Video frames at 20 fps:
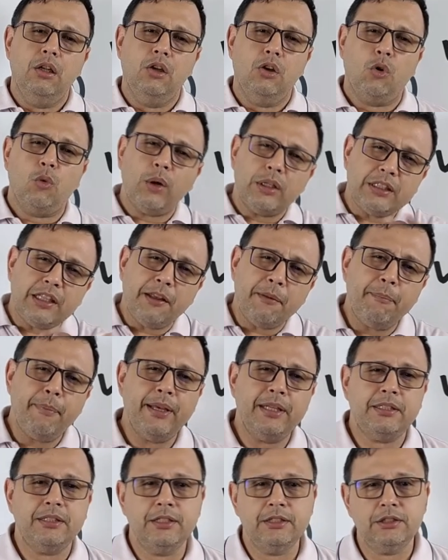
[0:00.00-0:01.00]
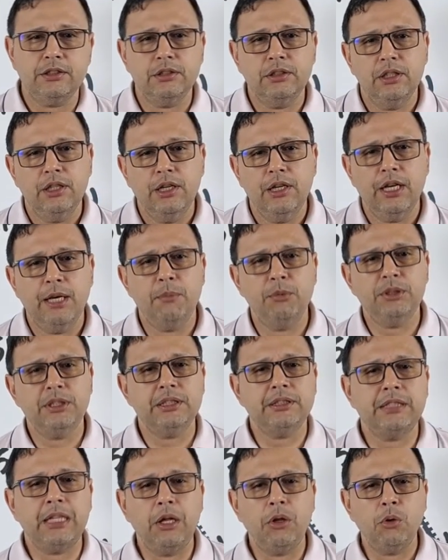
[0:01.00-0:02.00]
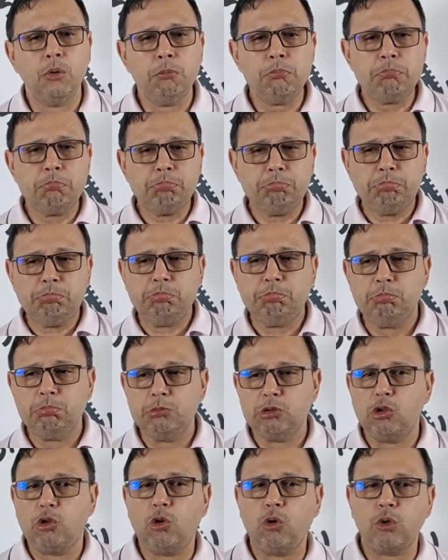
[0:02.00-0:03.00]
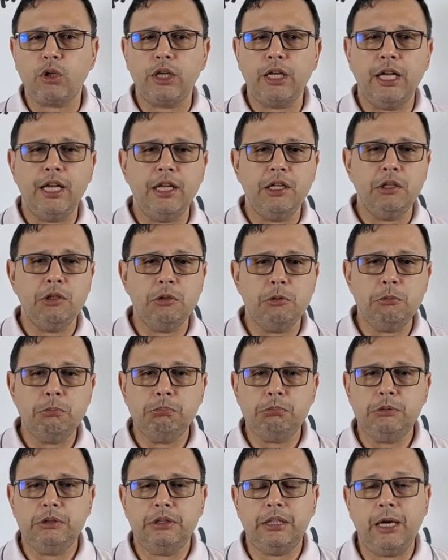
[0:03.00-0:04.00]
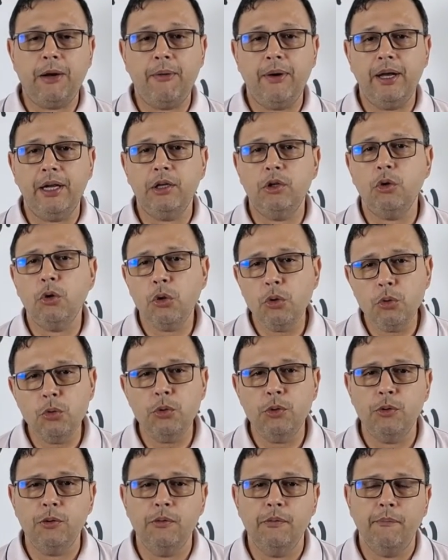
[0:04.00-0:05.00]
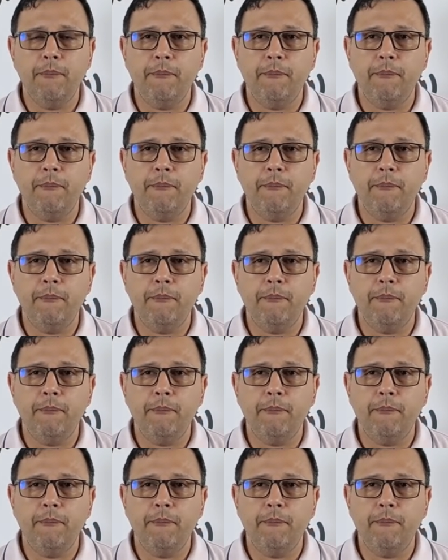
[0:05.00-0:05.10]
¿Cuántas veces hemos estado corriendo, trabajando duro